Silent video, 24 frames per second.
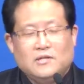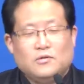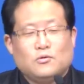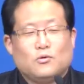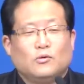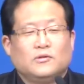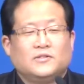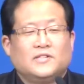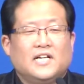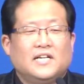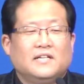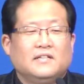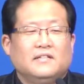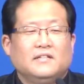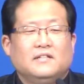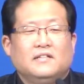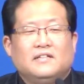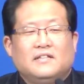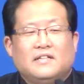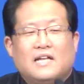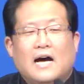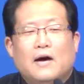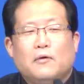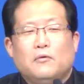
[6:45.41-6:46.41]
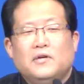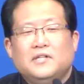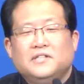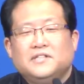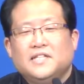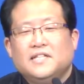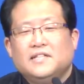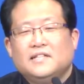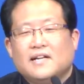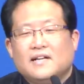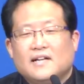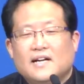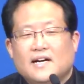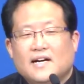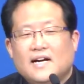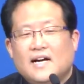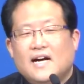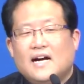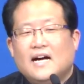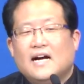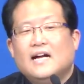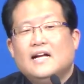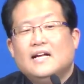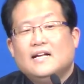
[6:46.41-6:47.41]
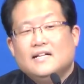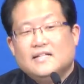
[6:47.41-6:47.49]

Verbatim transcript: 조상 다윗의 나라가